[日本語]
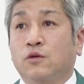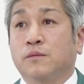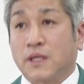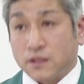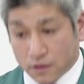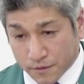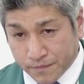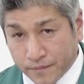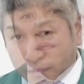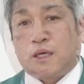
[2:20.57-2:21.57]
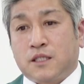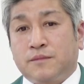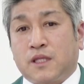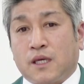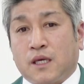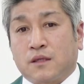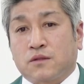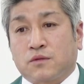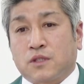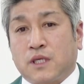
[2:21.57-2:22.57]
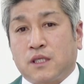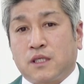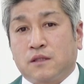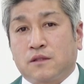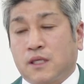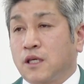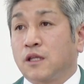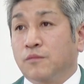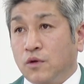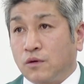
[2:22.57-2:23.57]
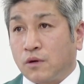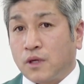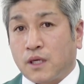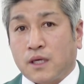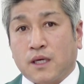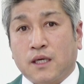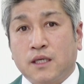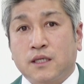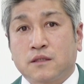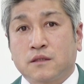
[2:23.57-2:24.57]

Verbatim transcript: ております初めてそちらに行く方でも、えー、必